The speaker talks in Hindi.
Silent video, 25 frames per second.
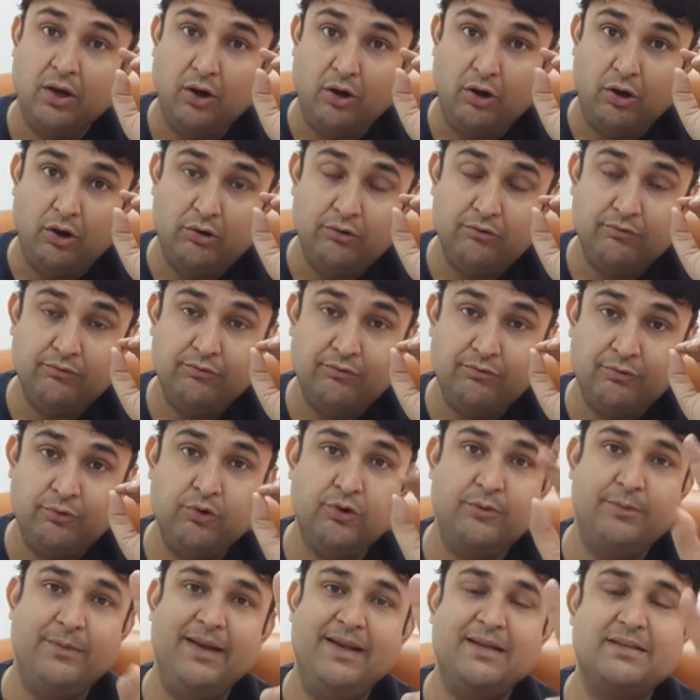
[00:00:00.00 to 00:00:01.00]
और
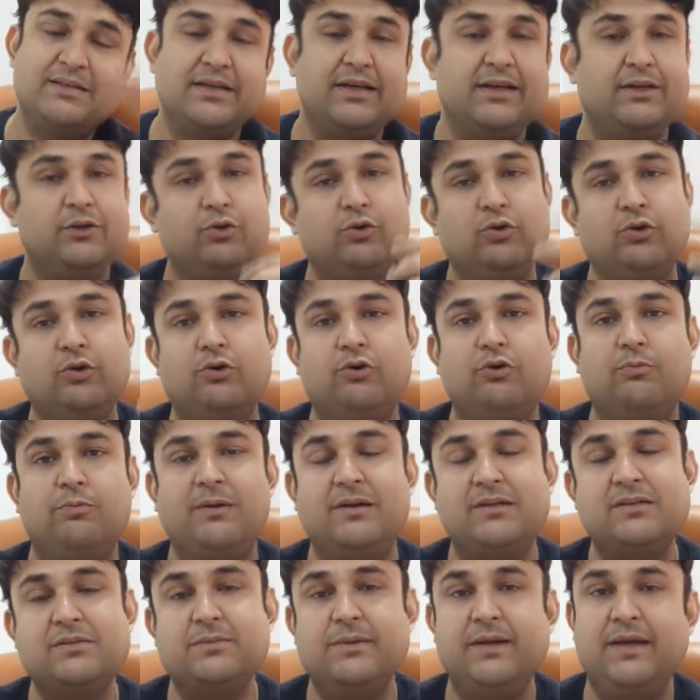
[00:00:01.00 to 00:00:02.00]
फोर बी के दो करोड़
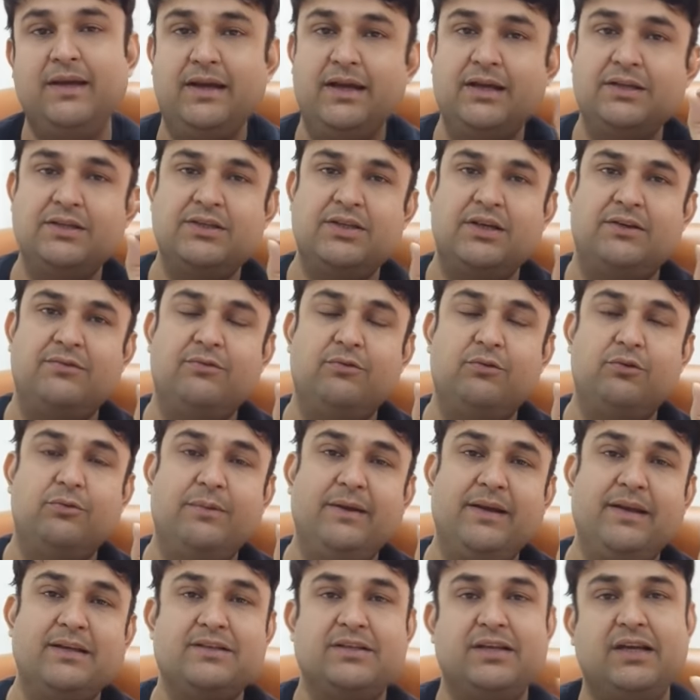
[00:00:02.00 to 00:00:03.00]
प्लस में है अच्छा फोर
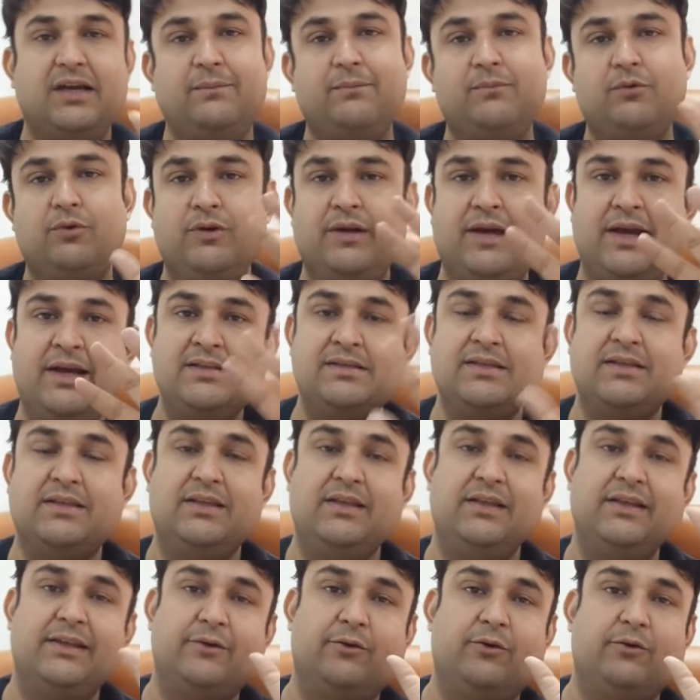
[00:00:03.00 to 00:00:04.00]
बी के आपको ढाई से
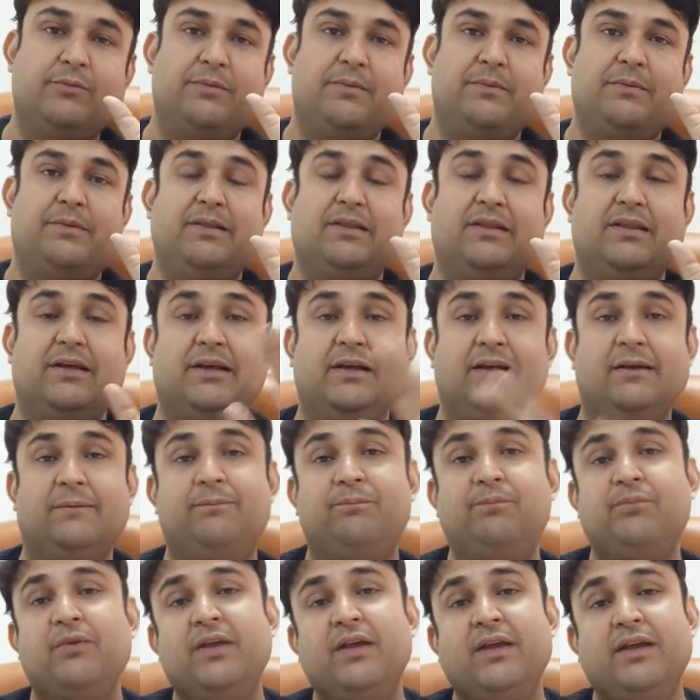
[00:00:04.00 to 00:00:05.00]
तीन करोड़ में मिलता है
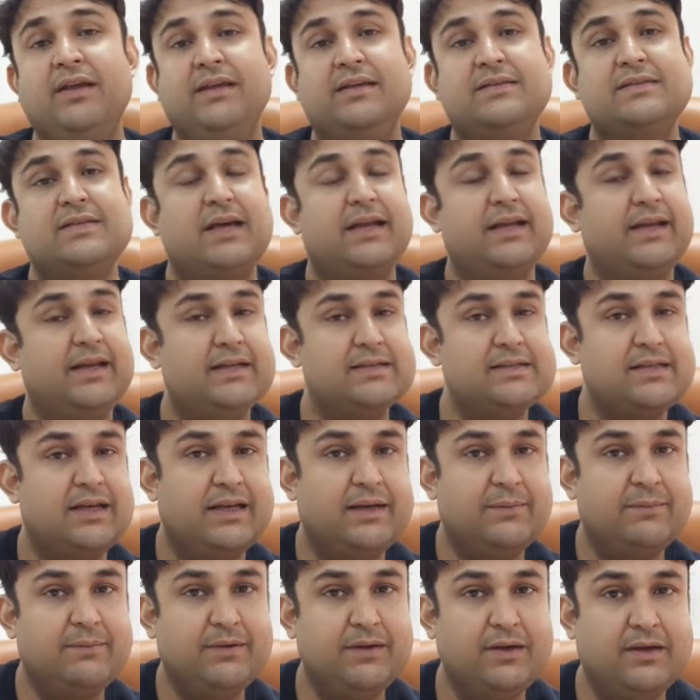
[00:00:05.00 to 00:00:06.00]
ये सारे के
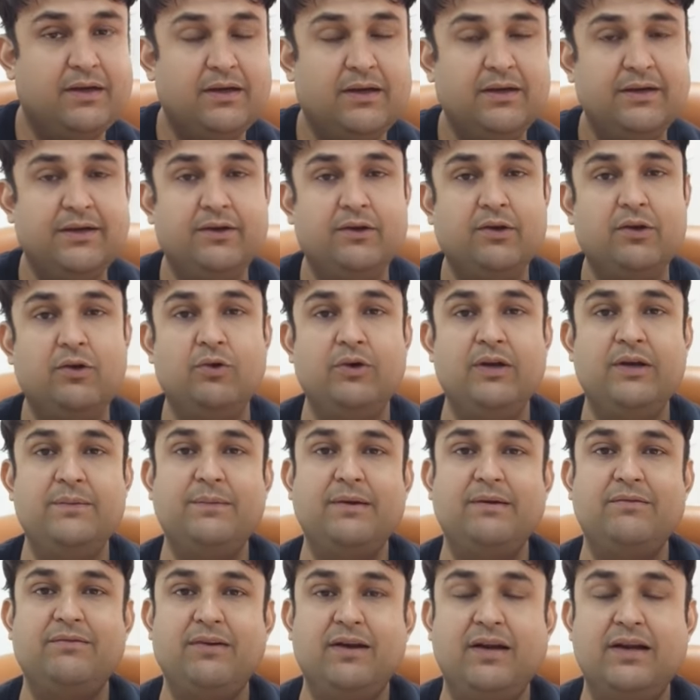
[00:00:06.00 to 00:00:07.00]
सारे
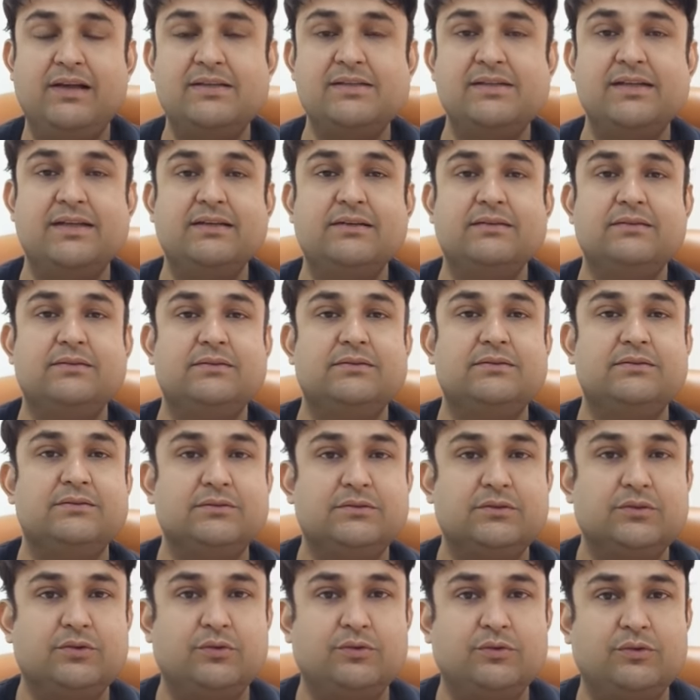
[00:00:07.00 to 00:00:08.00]
लोनेबल फ्लैट्स हैं
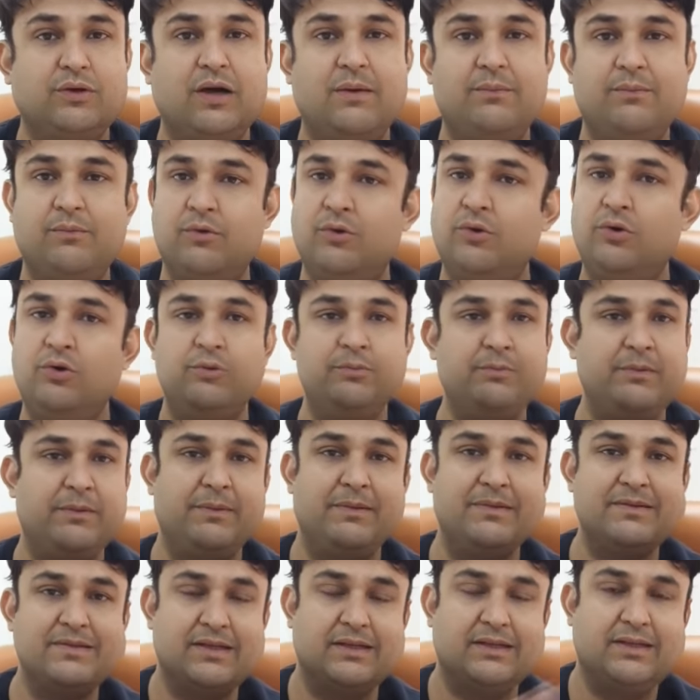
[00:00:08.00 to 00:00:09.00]
तो आपको लोन भी
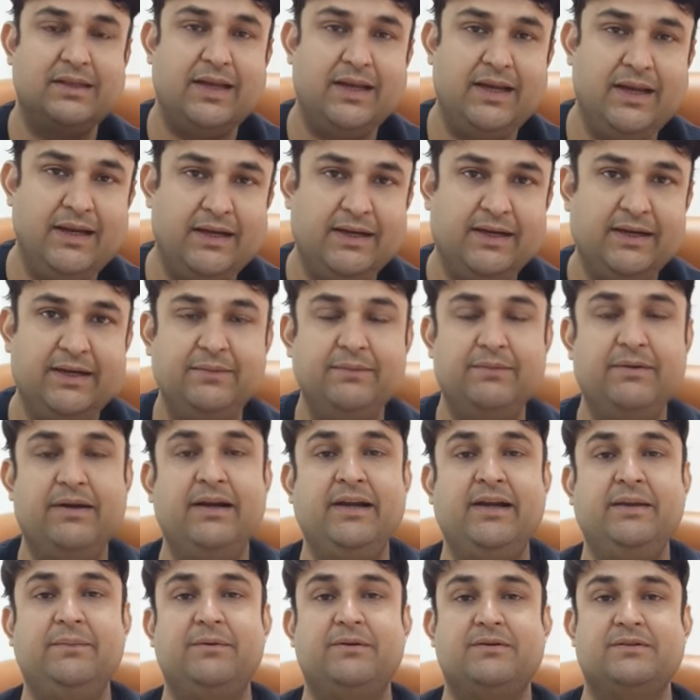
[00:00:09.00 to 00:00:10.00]
मिल सकता है एटी
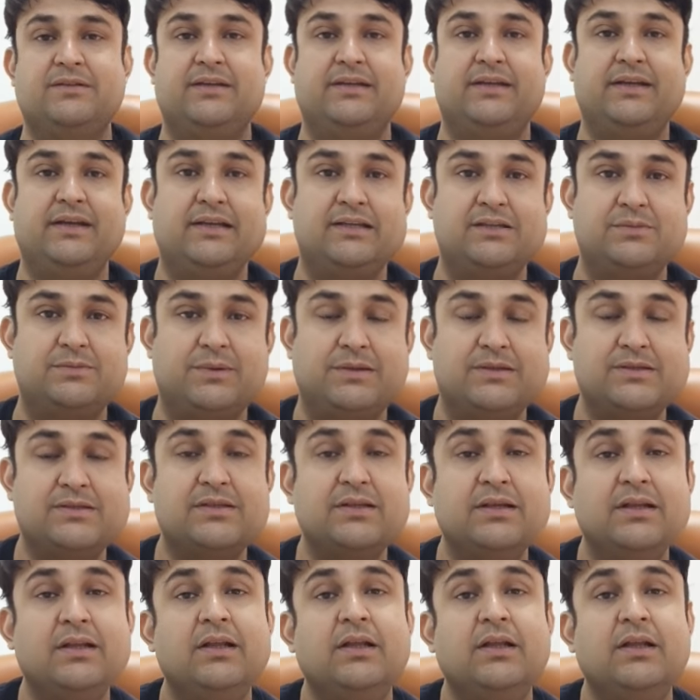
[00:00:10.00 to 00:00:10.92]
एटी परसेंट के आसपास